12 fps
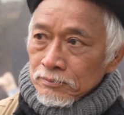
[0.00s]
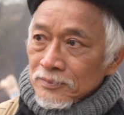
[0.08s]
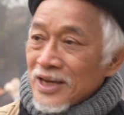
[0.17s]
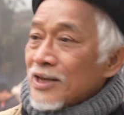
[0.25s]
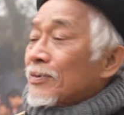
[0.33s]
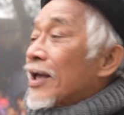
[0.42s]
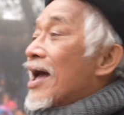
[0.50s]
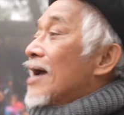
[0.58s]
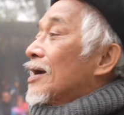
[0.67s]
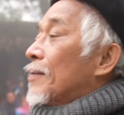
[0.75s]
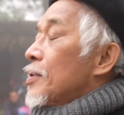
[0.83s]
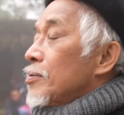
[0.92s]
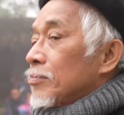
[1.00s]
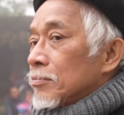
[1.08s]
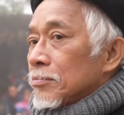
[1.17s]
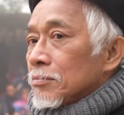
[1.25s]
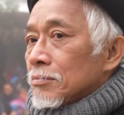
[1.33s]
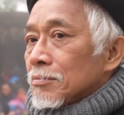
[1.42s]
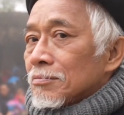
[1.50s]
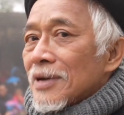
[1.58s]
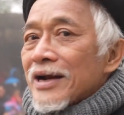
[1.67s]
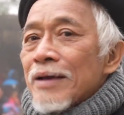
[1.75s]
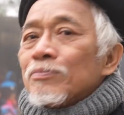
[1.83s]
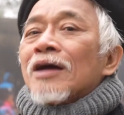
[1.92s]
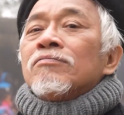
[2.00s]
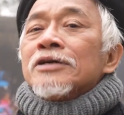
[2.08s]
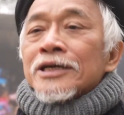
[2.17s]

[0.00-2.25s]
bây giờ không thể ăn cắp không bằng đêm không